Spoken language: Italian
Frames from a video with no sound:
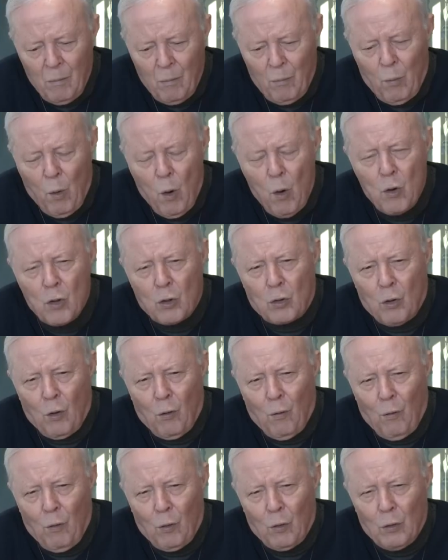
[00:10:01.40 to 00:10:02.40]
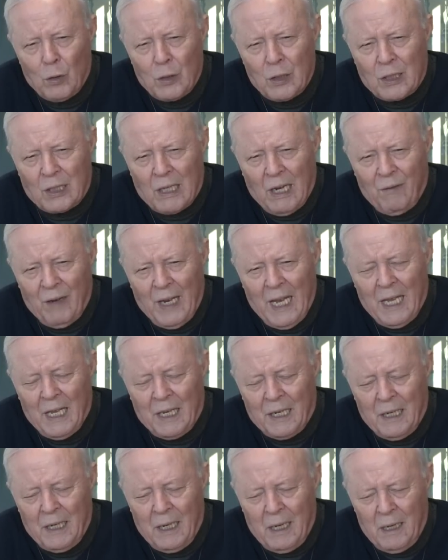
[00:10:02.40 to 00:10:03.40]
molto
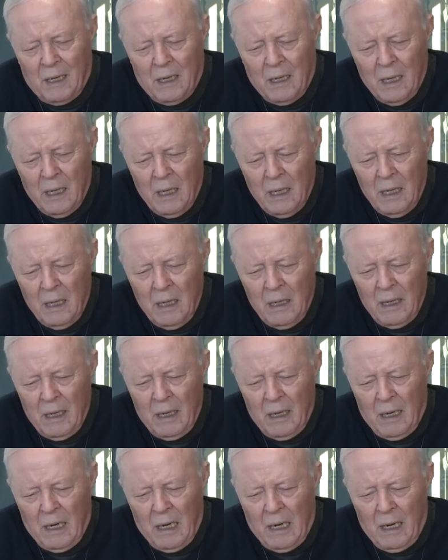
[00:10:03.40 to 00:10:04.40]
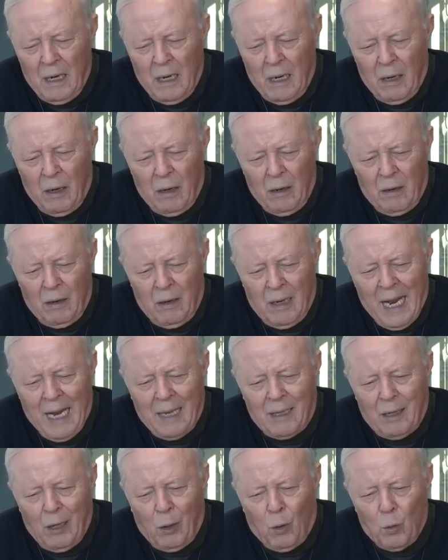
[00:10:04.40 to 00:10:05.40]
severi eh,
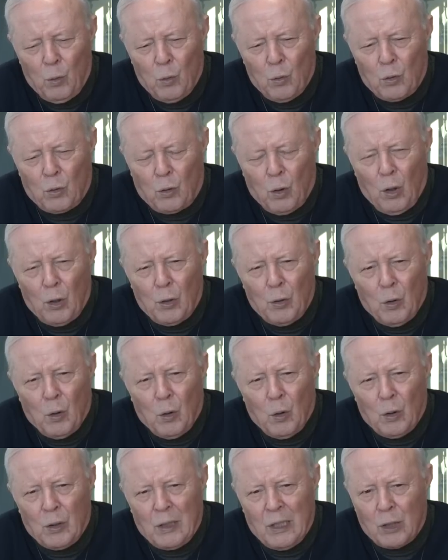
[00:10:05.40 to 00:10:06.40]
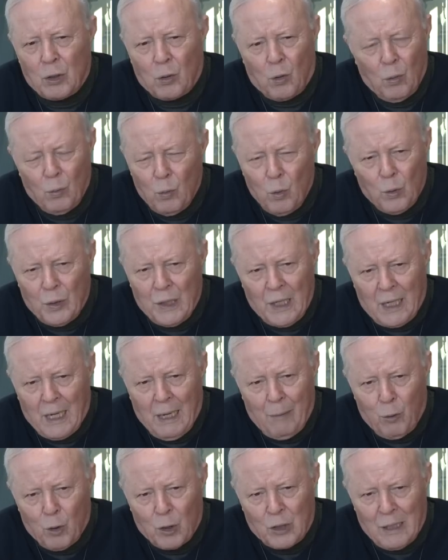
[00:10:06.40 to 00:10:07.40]
detti con un tono di
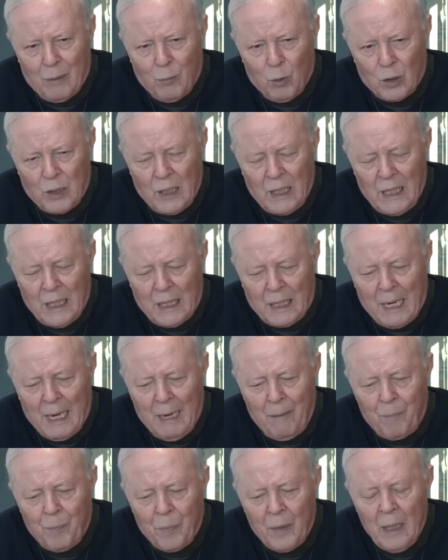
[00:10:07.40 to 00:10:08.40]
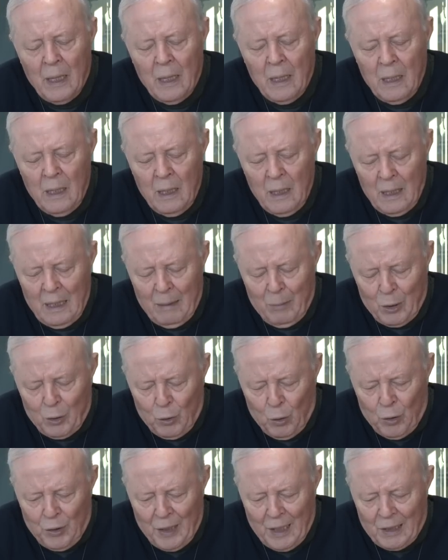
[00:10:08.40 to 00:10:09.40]
scomunica, possiamo dire, la
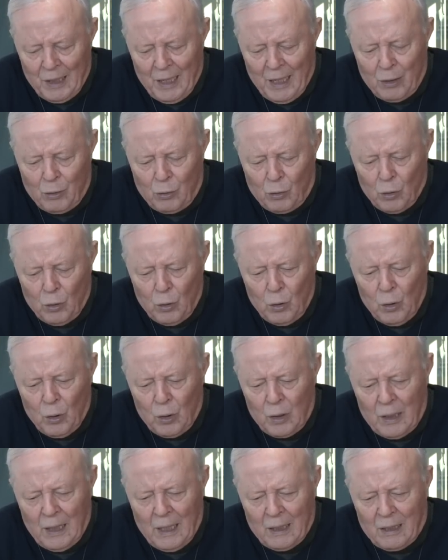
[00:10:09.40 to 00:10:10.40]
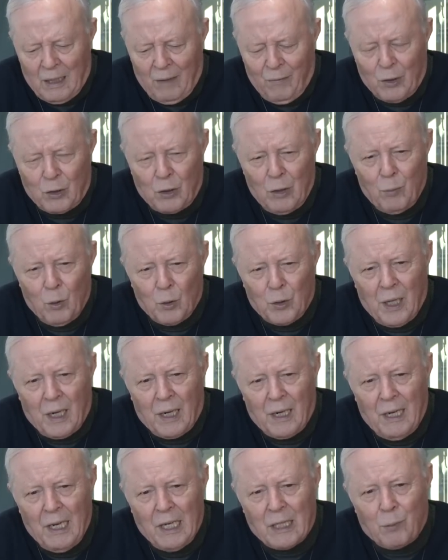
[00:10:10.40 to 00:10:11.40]
Madonna ha detto che attraverso il
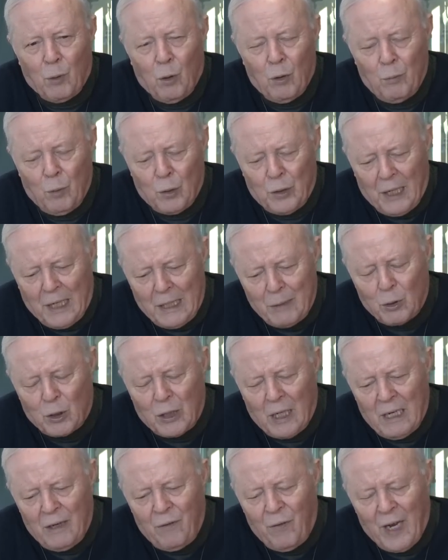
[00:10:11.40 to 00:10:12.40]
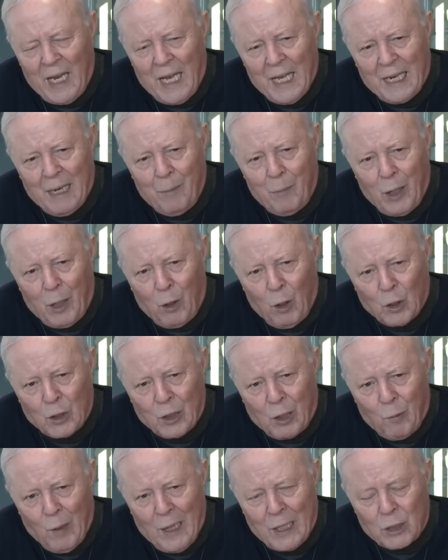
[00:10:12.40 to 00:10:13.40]
modernismo, il modernismo significherebbe
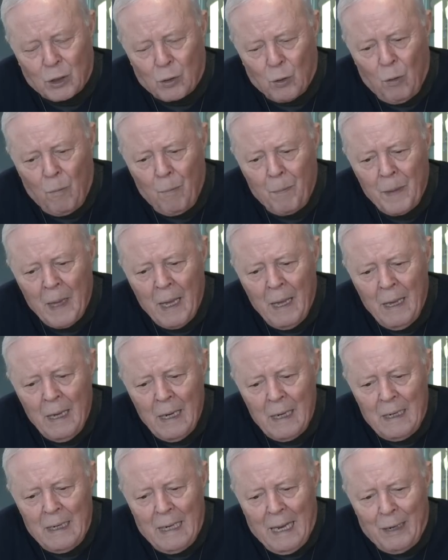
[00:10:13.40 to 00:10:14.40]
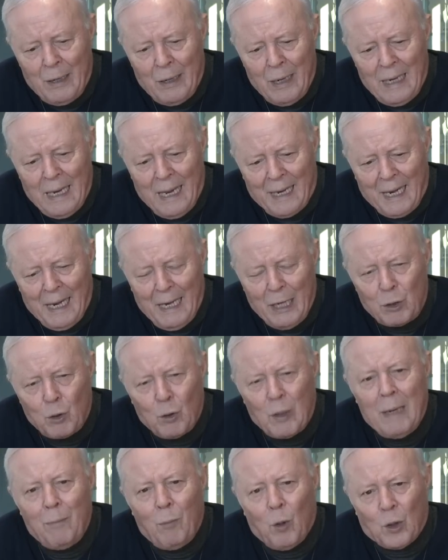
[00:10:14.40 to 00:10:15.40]
questo, la, la
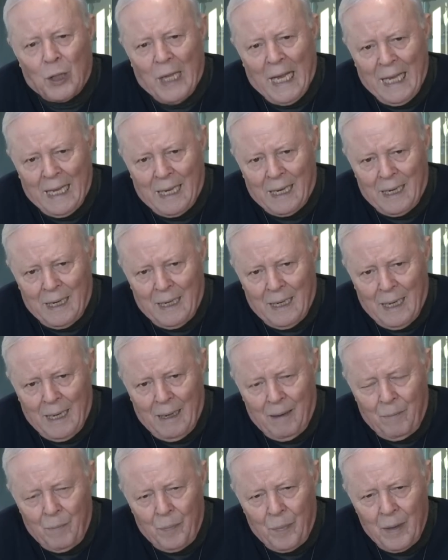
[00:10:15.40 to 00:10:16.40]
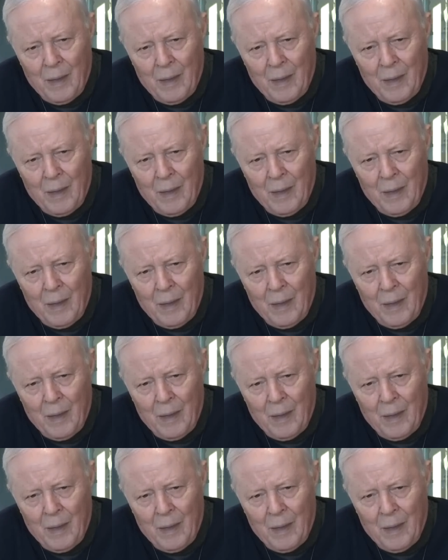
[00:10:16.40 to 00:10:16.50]
religione moderna,